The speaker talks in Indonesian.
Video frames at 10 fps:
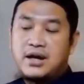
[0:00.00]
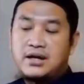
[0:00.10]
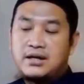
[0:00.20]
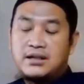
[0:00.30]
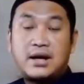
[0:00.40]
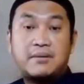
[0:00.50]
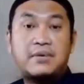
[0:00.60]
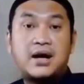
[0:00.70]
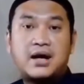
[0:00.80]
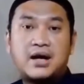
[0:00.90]
yang
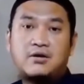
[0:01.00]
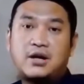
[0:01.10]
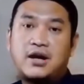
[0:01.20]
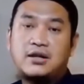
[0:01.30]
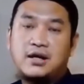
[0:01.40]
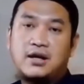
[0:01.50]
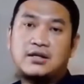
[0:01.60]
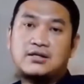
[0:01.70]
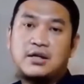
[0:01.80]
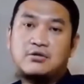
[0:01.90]
ditambahkan oleh Allah
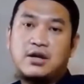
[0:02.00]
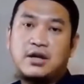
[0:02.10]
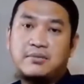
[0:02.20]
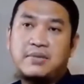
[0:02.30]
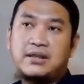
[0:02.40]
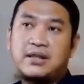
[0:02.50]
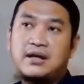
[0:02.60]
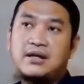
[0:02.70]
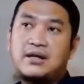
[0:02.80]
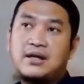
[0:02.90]
satu
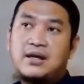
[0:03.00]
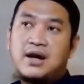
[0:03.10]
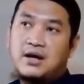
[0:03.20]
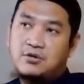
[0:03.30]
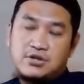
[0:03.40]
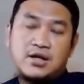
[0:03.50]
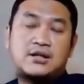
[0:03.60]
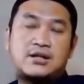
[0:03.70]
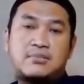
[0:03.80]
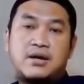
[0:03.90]
kenikmatan, harusnya
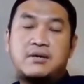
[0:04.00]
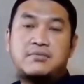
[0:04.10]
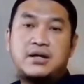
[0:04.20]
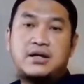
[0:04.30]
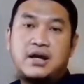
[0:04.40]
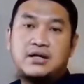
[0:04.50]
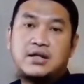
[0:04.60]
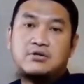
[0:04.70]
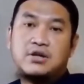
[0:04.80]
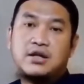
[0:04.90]
dia menambah dengan
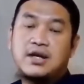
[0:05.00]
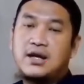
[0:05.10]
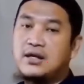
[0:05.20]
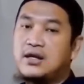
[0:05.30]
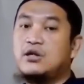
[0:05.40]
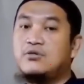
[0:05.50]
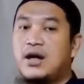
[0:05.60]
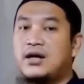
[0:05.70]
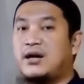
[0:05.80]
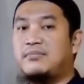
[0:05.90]
satu ketaatan
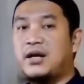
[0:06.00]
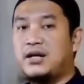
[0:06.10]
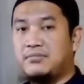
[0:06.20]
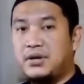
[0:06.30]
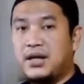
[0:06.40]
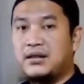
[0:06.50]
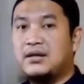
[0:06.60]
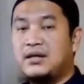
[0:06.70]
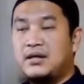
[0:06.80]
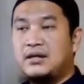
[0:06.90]
itulah yang paling berat
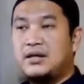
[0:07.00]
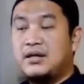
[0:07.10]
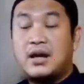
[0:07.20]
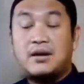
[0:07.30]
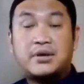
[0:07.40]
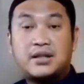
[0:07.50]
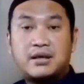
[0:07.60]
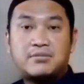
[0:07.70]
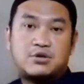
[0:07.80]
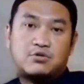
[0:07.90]
di dalam
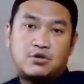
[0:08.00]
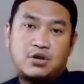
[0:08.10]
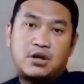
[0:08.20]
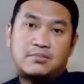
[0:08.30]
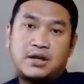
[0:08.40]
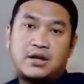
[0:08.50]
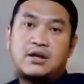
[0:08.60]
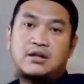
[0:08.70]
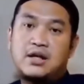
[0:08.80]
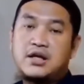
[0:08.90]
kita bersyukur
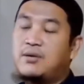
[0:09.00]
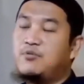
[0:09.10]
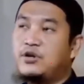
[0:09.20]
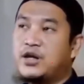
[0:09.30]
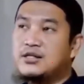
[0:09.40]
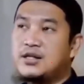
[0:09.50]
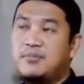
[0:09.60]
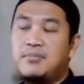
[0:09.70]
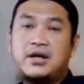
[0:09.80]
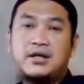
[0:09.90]
kepada Allah yang mungkin
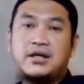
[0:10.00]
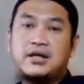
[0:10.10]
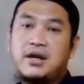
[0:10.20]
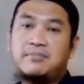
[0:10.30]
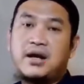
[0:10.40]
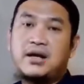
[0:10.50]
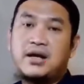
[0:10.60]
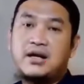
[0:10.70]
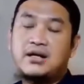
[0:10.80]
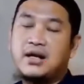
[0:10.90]
selama ini kita
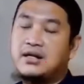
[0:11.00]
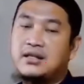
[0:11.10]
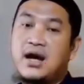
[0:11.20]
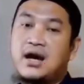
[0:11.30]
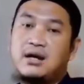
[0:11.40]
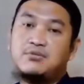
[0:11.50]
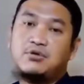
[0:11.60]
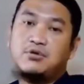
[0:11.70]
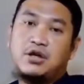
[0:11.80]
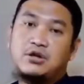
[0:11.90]
pandang dan kita anggap
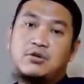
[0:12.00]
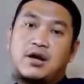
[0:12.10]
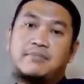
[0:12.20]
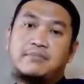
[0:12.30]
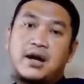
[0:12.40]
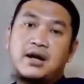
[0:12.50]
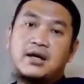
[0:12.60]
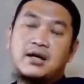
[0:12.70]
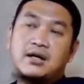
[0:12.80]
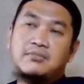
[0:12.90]
syukur itu gampang,
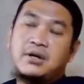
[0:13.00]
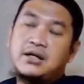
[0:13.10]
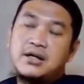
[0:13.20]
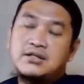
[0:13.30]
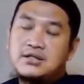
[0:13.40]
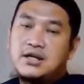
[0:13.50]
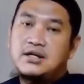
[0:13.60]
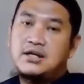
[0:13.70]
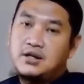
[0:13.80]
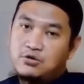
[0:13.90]
padahal
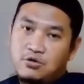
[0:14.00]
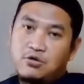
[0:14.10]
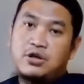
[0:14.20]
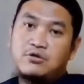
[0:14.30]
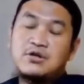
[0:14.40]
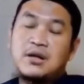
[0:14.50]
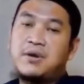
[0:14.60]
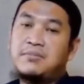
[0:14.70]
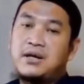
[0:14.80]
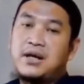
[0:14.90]
sejatinya syukur itu
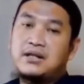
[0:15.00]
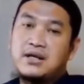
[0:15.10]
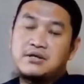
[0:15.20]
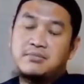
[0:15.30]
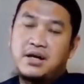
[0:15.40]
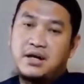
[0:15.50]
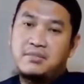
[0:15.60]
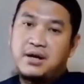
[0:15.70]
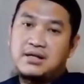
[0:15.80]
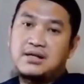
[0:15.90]
sama beratnya
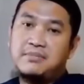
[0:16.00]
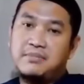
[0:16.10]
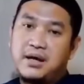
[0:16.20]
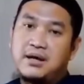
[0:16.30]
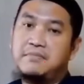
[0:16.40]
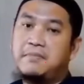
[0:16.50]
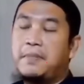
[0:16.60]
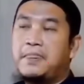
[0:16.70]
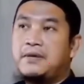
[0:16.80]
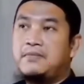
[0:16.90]
sebagaimana sabar.
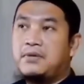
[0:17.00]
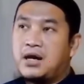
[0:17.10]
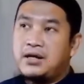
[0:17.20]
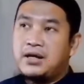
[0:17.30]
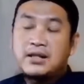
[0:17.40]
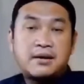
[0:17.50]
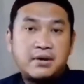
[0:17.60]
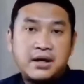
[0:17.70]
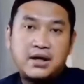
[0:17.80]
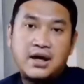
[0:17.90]
Makanya tak
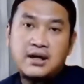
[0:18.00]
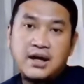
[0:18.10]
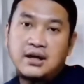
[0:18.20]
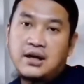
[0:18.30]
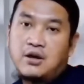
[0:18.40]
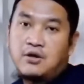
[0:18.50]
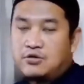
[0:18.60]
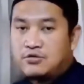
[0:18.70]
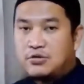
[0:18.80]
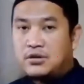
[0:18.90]
mengherankan kalau
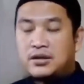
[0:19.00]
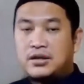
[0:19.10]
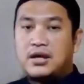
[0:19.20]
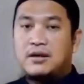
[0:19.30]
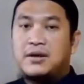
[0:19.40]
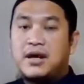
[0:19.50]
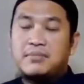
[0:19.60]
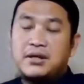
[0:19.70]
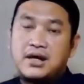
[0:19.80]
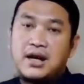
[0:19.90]
Rasulullah tidak pernah
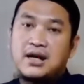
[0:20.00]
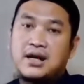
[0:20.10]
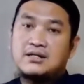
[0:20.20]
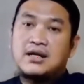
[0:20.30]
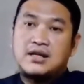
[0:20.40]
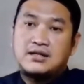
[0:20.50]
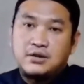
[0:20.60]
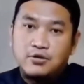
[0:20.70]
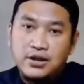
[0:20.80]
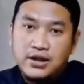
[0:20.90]
meninggalkan salah
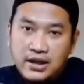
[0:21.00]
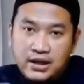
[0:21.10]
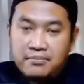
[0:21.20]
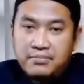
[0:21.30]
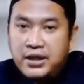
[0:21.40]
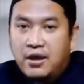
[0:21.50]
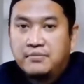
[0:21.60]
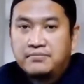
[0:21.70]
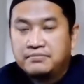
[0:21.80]
satu dikirnya beliau.